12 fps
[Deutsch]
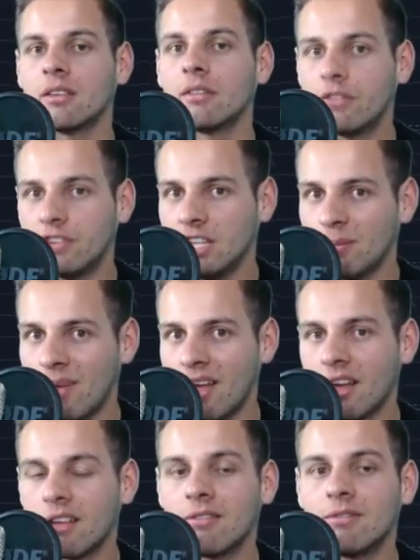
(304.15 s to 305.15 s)
Viel
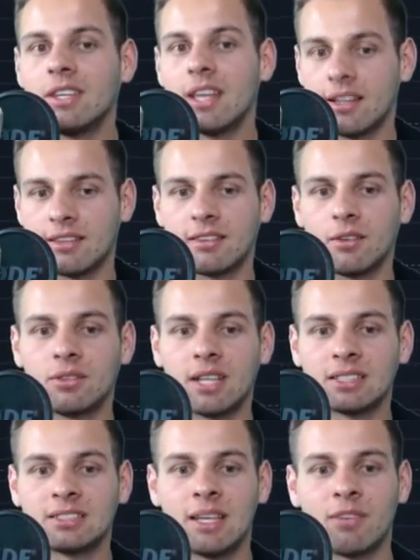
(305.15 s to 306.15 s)
mehr wie jetzt. Und das
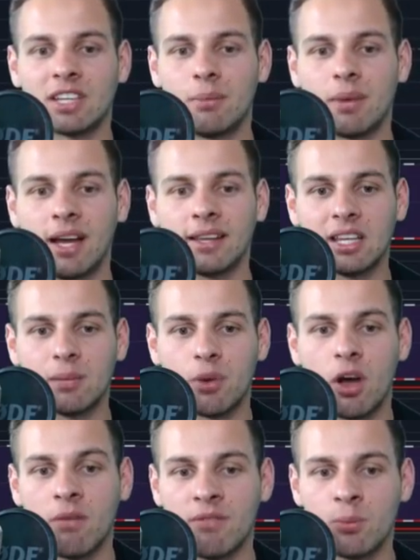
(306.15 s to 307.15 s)
ist einfach der Bereich, der
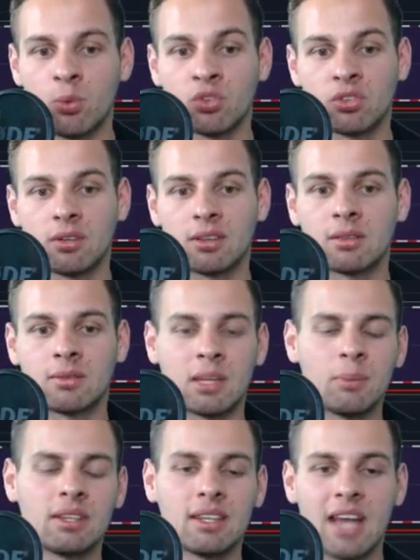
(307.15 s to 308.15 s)
gebrochen werden muss
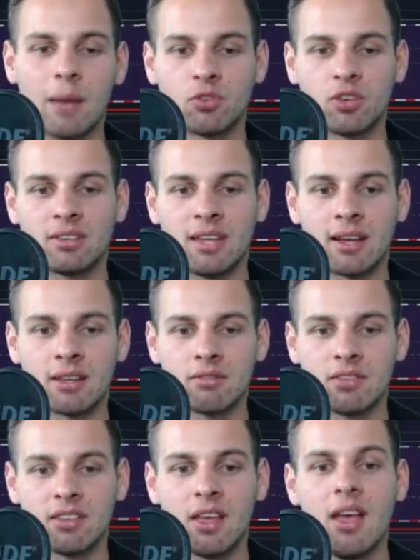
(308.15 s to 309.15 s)
damit ihr die Uptrend-Targets also
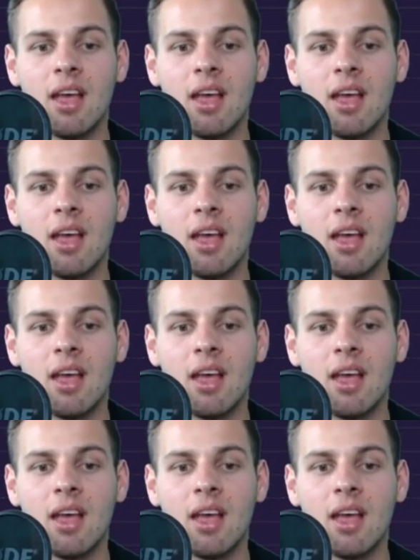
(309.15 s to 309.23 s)
wisst.